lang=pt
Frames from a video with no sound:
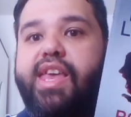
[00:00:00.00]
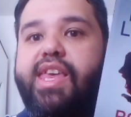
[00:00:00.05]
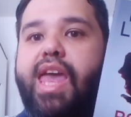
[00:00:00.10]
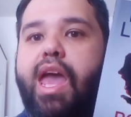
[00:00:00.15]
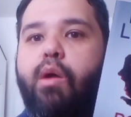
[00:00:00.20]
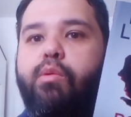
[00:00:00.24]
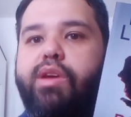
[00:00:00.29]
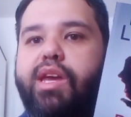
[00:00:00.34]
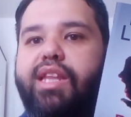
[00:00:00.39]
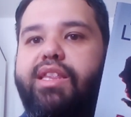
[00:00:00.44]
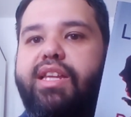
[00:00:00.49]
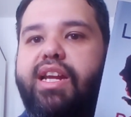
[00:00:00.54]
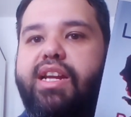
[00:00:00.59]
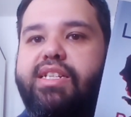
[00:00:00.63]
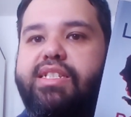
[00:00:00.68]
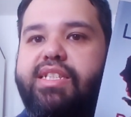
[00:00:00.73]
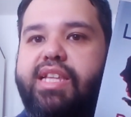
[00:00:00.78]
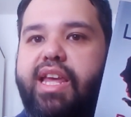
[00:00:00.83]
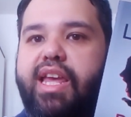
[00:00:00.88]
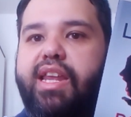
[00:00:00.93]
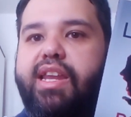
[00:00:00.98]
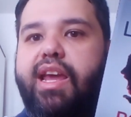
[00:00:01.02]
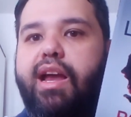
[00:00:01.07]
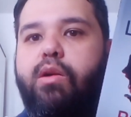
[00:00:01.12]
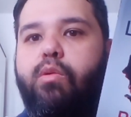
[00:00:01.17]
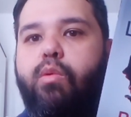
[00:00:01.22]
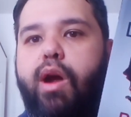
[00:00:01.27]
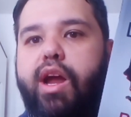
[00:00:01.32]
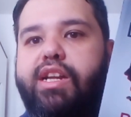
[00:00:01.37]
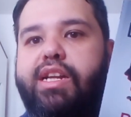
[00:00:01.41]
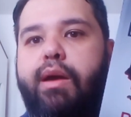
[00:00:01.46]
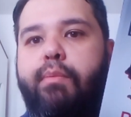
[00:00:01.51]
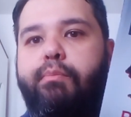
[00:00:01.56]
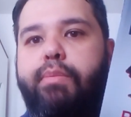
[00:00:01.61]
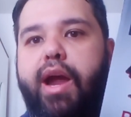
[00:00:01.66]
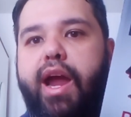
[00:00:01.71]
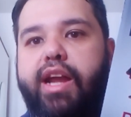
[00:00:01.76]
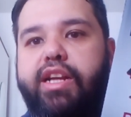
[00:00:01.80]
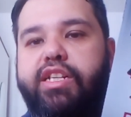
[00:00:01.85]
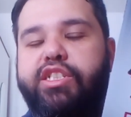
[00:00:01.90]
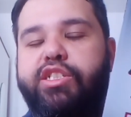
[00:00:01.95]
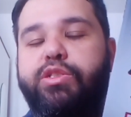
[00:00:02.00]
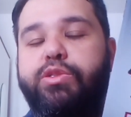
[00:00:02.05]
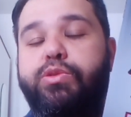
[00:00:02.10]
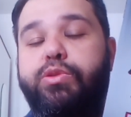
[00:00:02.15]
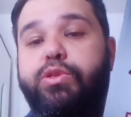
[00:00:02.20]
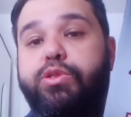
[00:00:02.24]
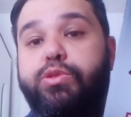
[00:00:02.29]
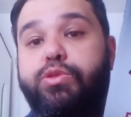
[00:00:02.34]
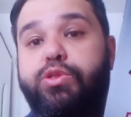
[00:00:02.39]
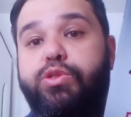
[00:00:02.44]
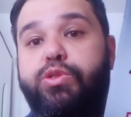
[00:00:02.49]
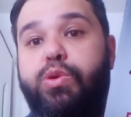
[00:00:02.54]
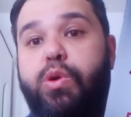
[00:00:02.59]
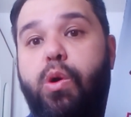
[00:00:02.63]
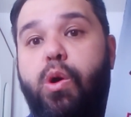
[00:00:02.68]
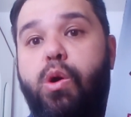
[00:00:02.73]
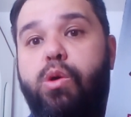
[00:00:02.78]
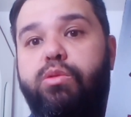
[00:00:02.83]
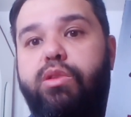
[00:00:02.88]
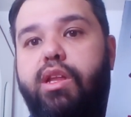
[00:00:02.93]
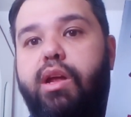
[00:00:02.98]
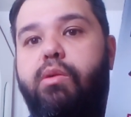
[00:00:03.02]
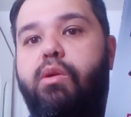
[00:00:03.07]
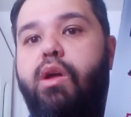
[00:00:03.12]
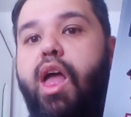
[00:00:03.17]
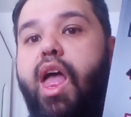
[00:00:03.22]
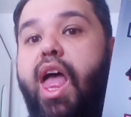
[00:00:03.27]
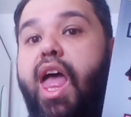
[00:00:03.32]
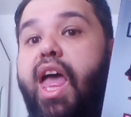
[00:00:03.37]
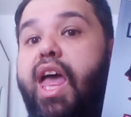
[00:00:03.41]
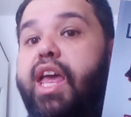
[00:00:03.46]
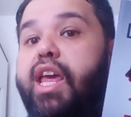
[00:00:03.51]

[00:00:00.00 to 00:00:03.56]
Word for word: E é o que a terceira e a quarta partes nos contam,